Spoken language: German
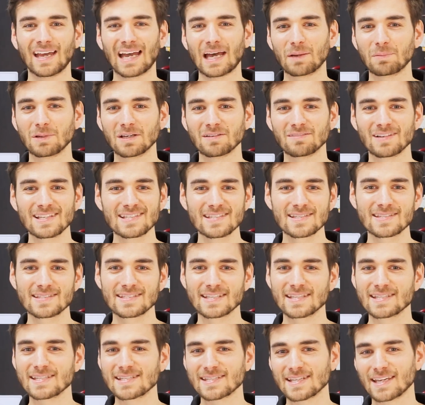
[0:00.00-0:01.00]
Aber was ist
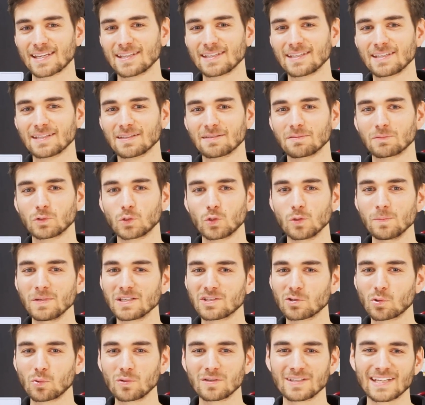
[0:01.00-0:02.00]
jetzt an den
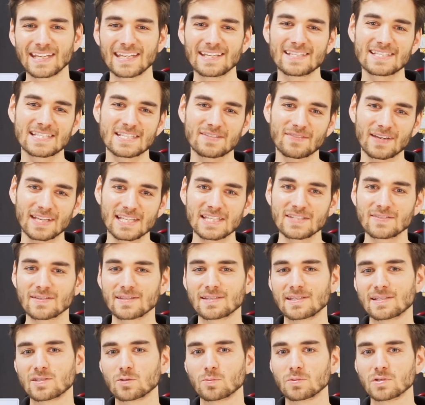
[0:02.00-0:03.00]
Kühlmethoden der
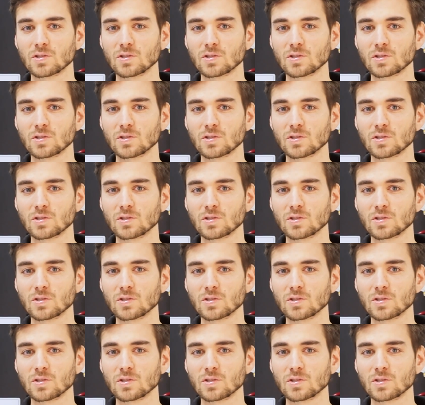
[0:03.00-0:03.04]
X22 so